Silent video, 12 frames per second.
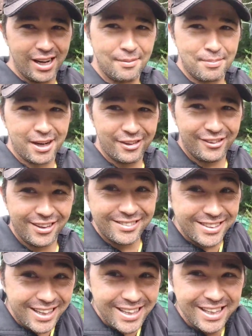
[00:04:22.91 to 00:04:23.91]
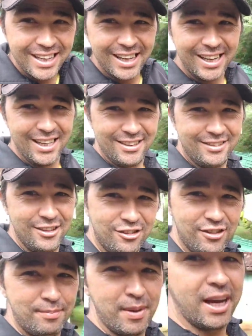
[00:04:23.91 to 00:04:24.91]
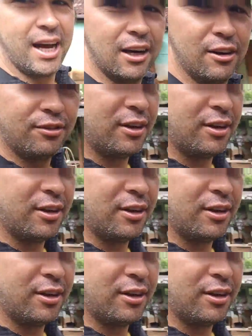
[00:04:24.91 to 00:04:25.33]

lá pra nós, hein? Se tiver pegado eu